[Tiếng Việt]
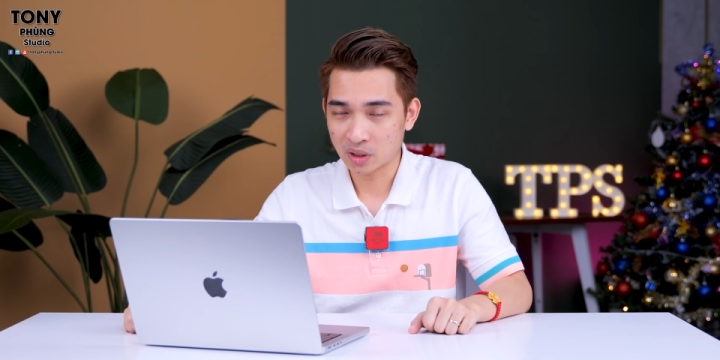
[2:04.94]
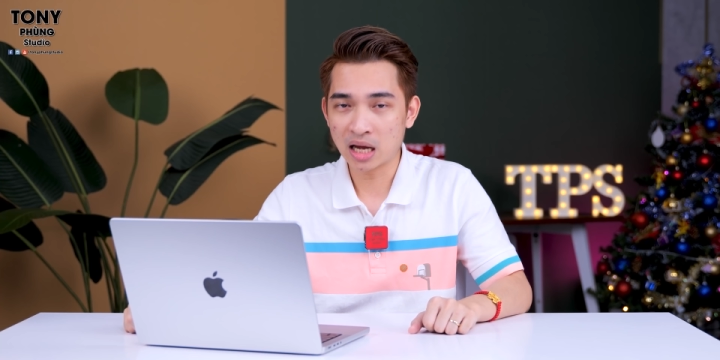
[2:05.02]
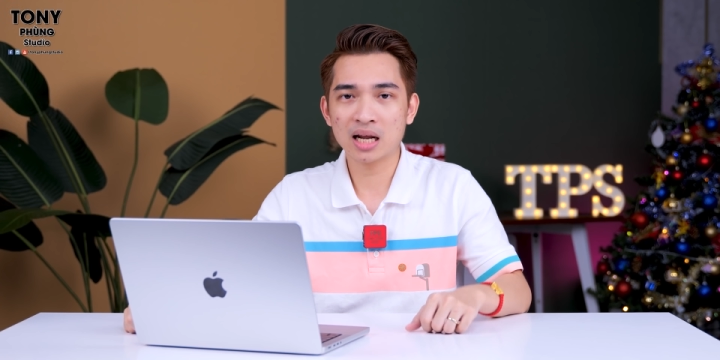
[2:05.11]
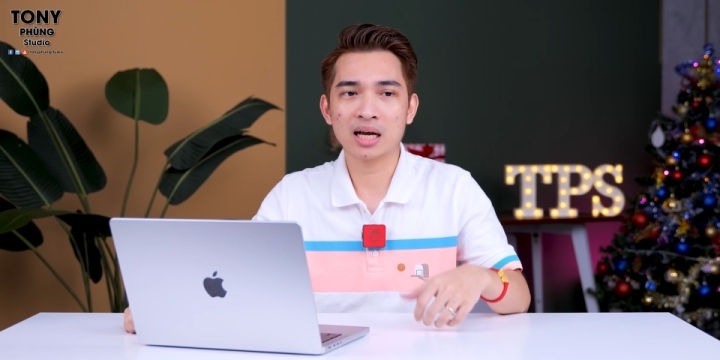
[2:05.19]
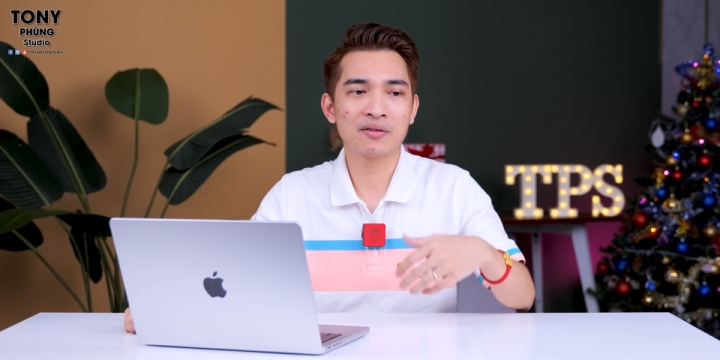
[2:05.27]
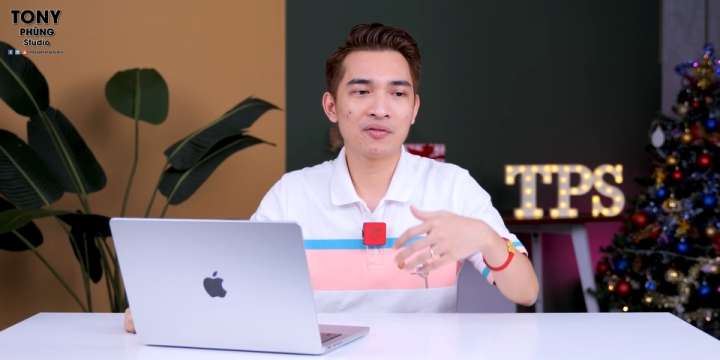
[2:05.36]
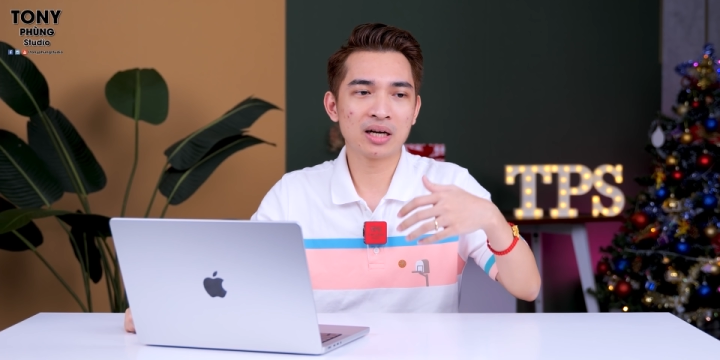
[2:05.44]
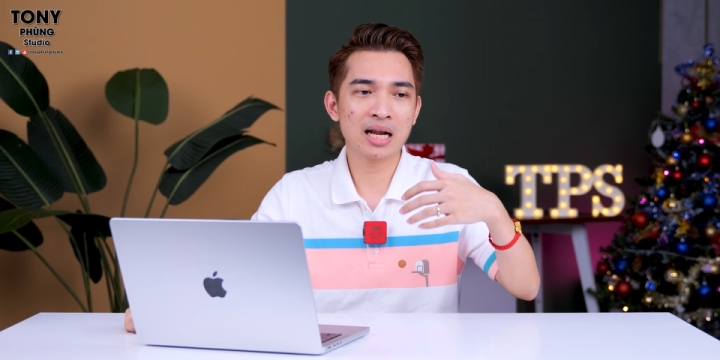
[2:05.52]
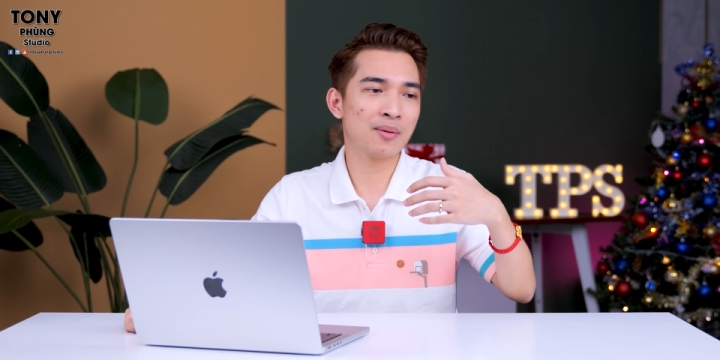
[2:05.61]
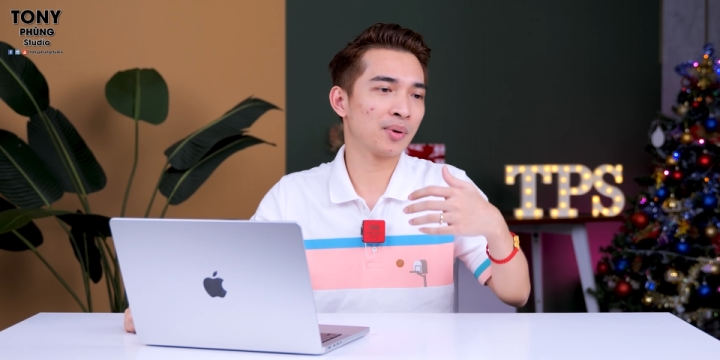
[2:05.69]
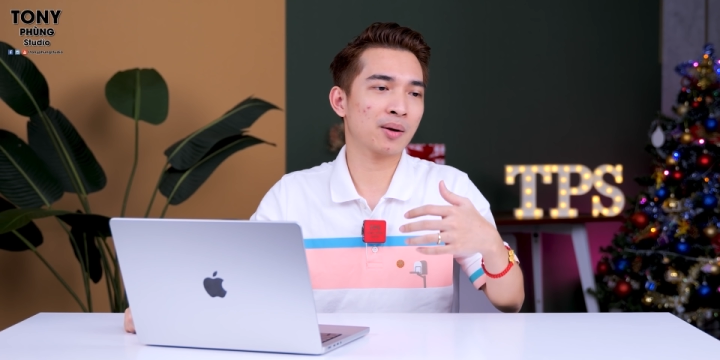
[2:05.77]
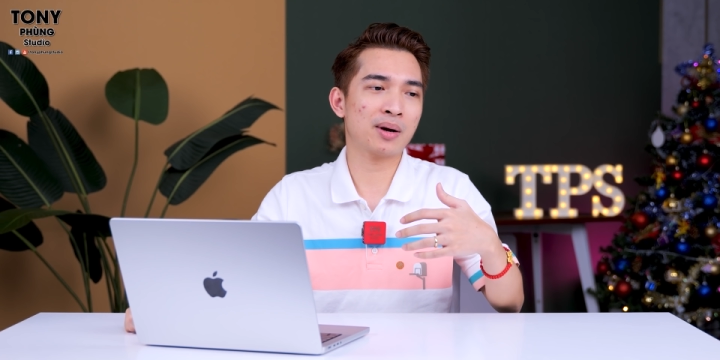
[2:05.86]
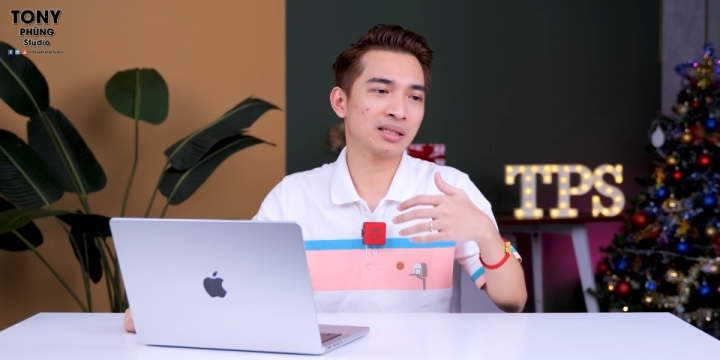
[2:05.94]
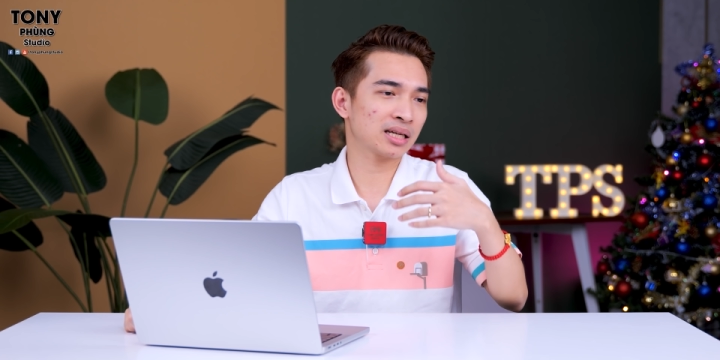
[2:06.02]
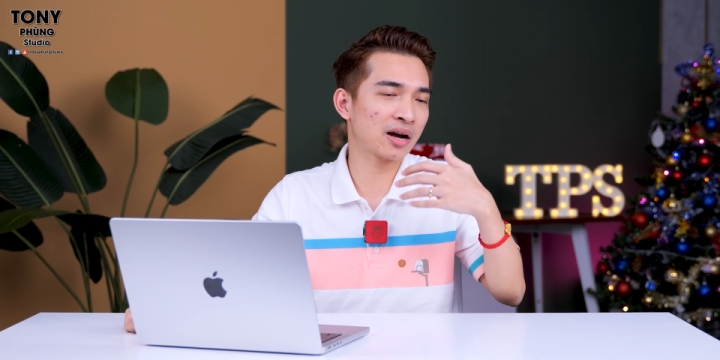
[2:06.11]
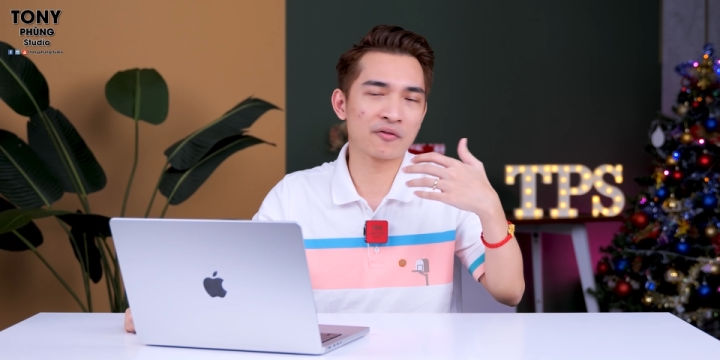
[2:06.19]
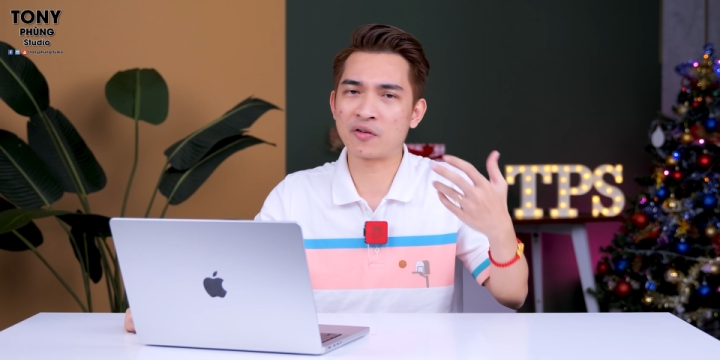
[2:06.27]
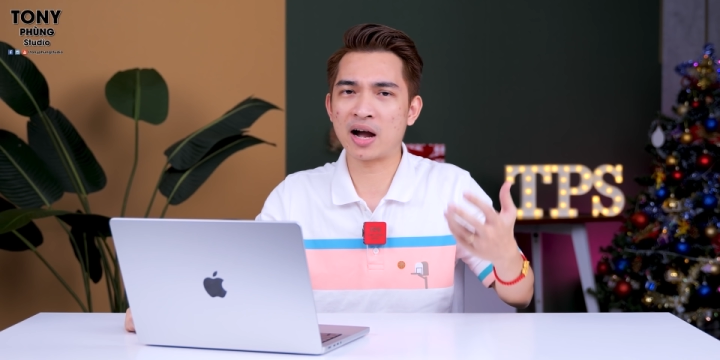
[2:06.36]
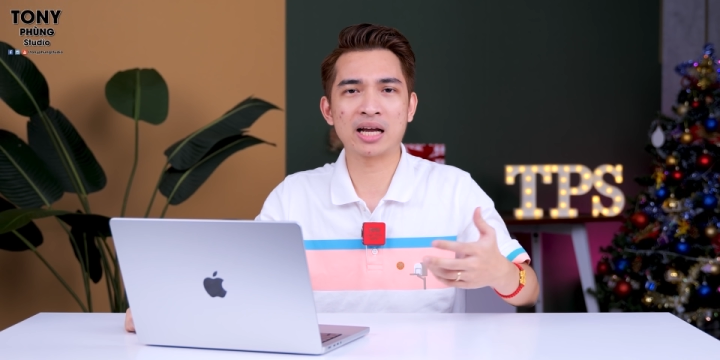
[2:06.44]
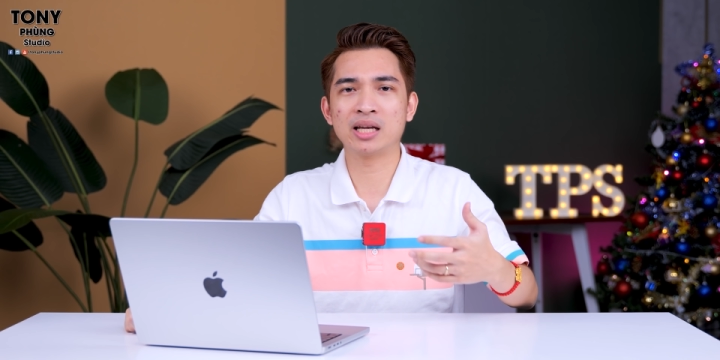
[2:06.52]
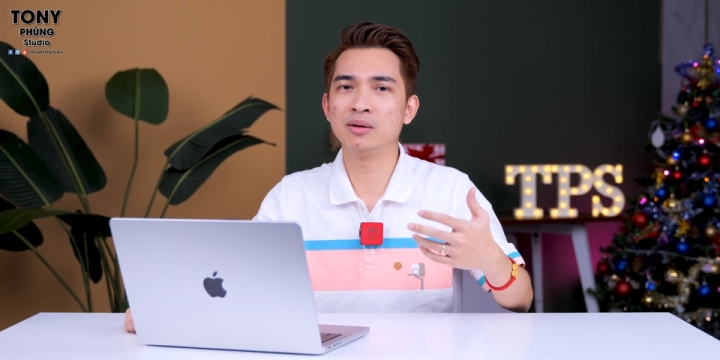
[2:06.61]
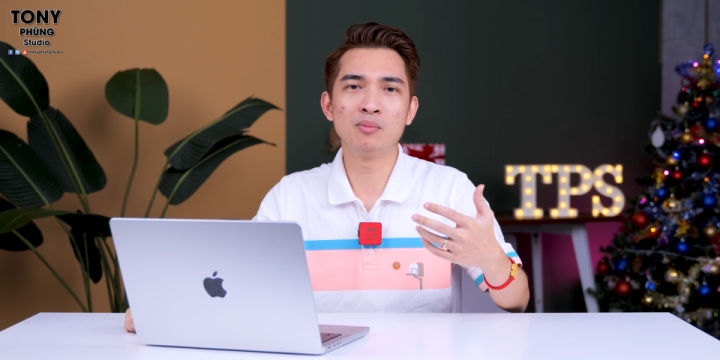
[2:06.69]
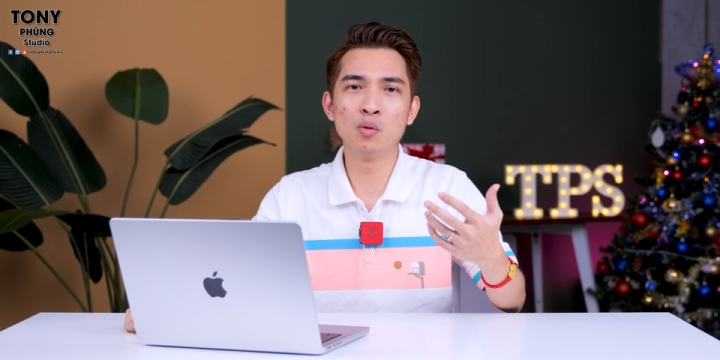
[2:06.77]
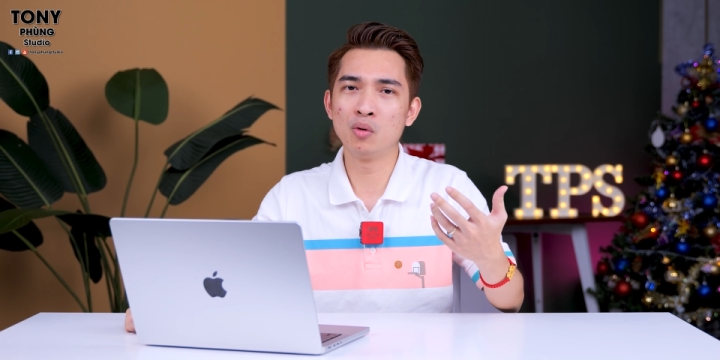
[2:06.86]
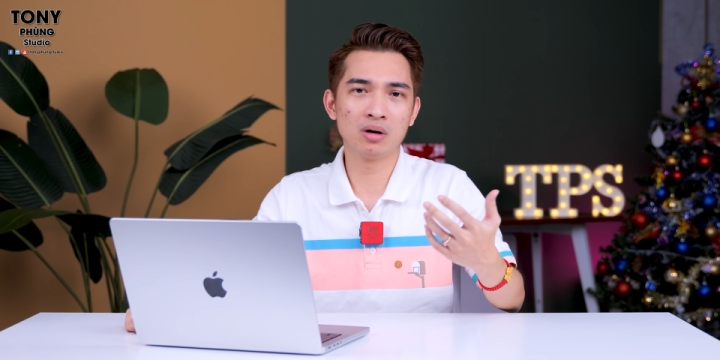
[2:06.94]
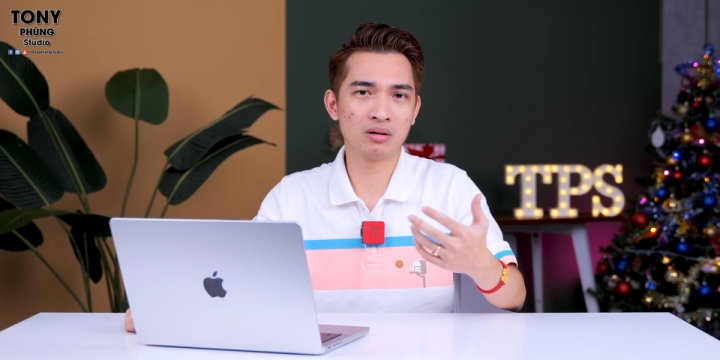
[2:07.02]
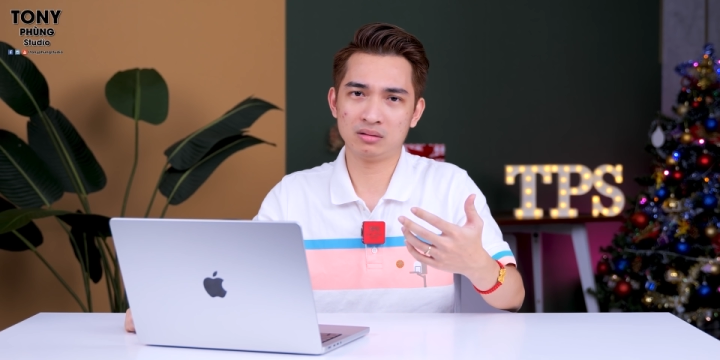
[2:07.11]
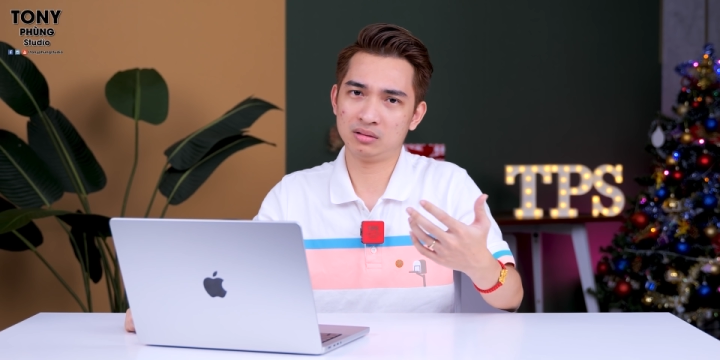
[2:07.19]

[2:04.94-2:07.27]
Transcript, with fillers: đấy là cái vấn đề mà các bạn sẽ gặp phải khi mua